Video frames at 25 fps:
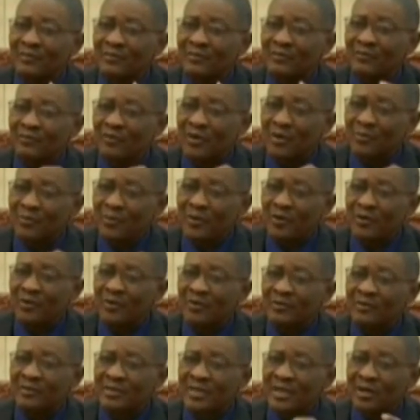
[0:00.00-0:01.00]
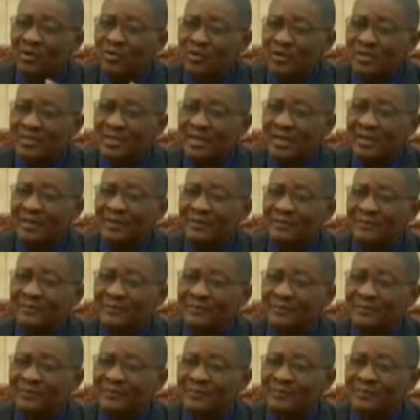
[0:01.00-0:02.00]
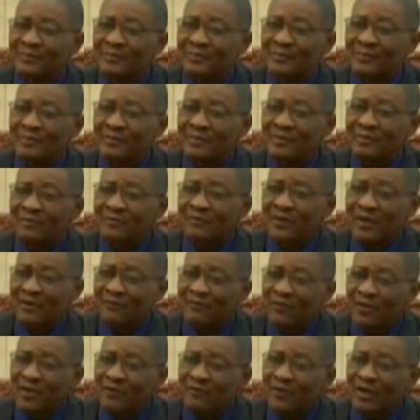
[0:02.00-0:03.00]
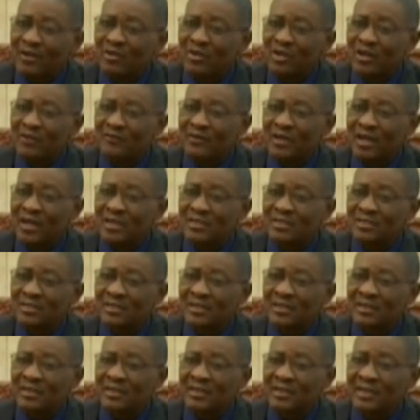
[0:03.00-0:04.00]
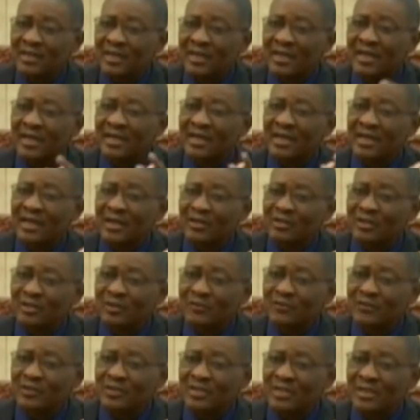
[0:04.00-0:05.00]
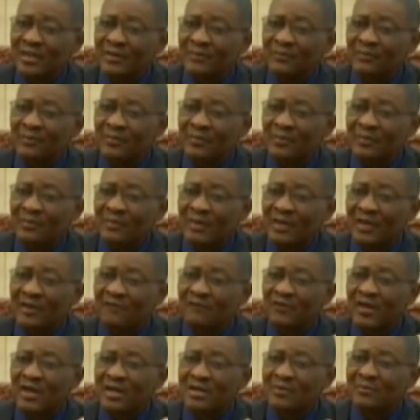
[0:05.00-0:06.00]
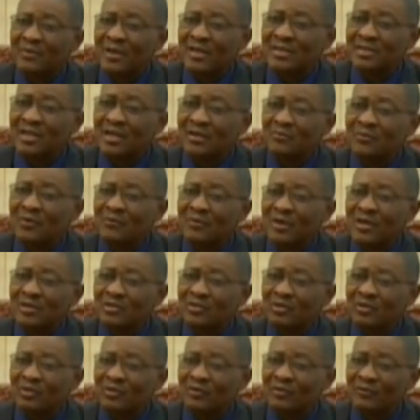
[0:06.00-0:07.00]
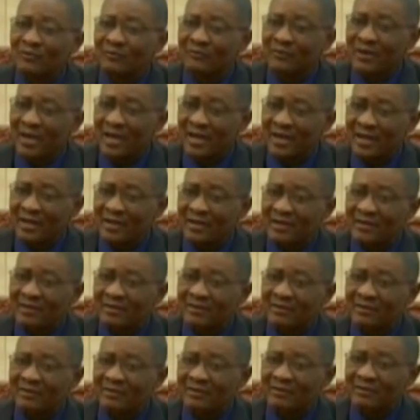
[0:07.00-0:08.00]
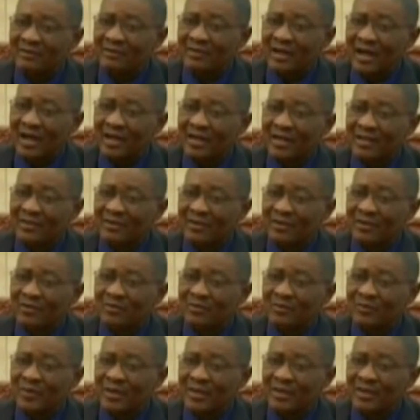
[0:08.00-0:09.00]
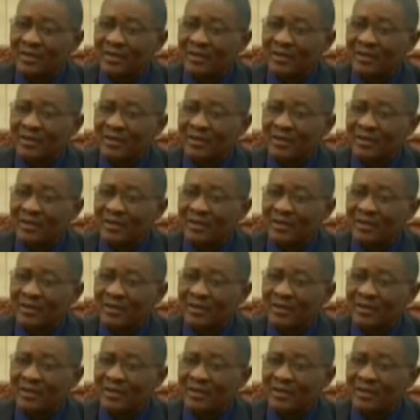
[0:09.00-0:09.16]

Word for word: faire peur, terroriser, faire évacuer les villages créer des camps de réfugiés et faire déplacer les populations vers à l'intérieur du pays.